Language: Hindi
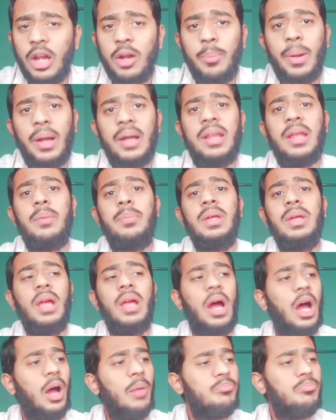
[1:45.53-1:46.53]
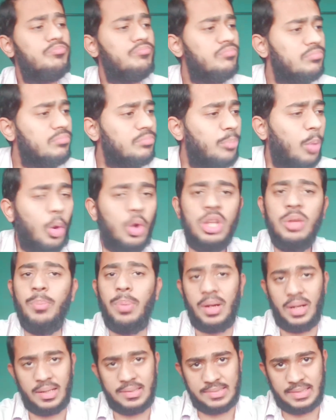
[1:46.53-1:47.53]
घर बैठे भी आप
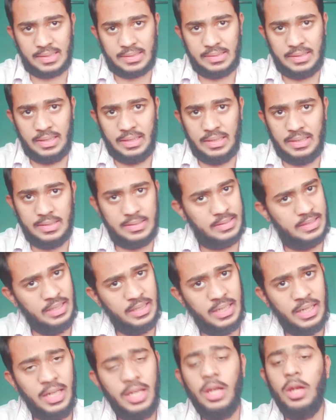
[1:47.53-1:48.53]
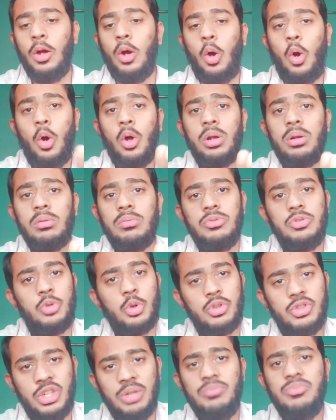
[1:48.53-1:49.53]
बॉडी बना सकते हैं ठीक है और
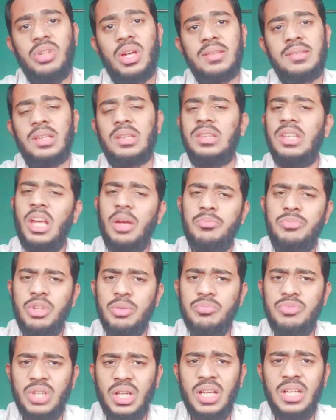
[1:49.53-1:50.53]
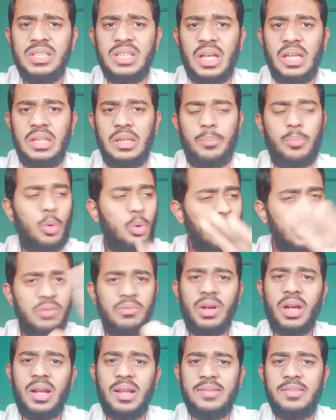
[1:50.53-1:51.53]
जो जिम जा सकते हैं आप जिम चले जाइए
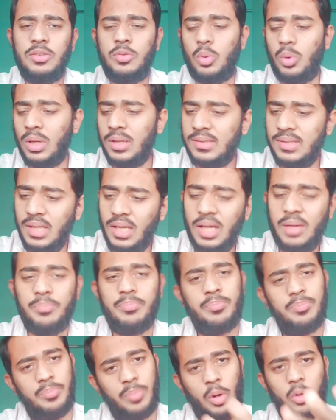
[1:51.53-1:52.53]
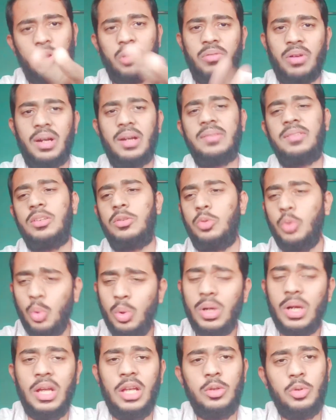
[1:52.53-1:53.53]
प्रोटीन वगैरह से थोड़ा सा पाउडर वगैरह से
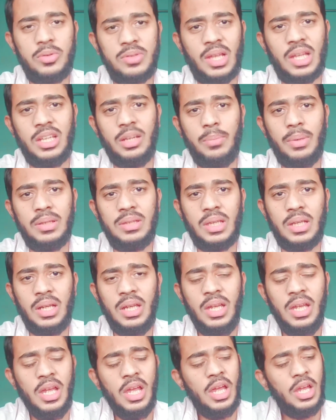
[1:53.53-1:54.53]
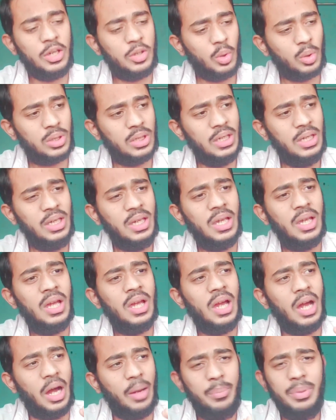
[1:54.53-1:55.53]
दूर रहें तो ज्यादा बेहतर है क्योंकि
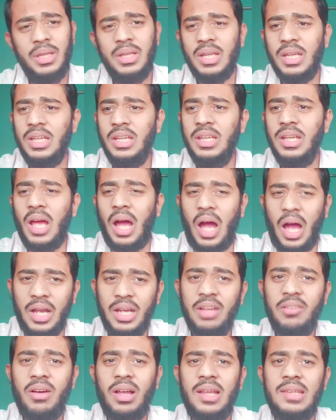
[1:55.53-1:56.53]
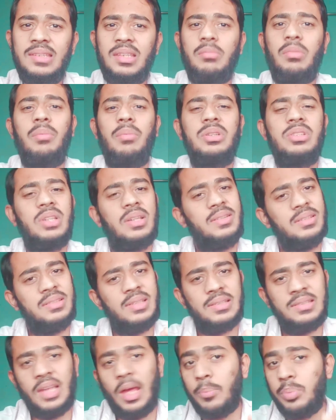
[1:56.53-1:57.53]
अभी नहीं आने वाले समय में
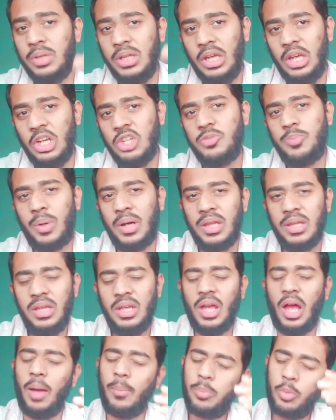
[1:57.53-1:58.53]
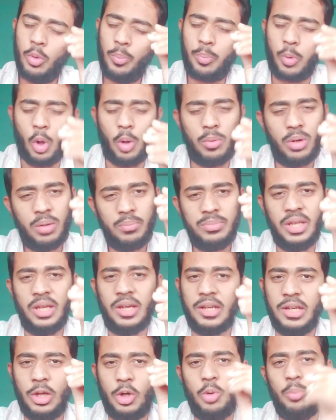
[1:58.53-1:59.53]
जैसे जैसे आपकी एज बढ़ेगी आपको
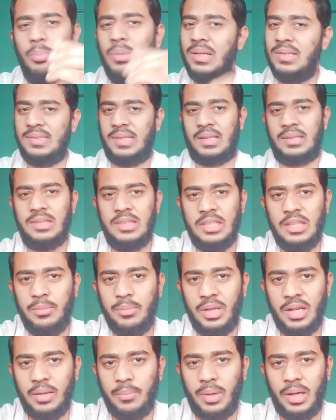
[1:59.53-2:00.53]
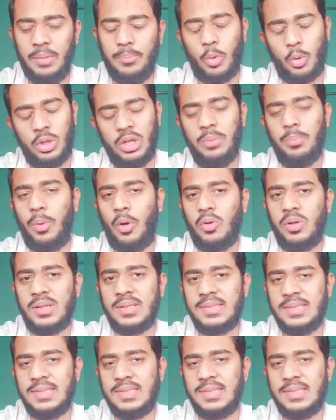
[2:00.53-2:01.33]
प्रॉब्लम देखने को मिल सकती है मेरे भाई प्रोटीन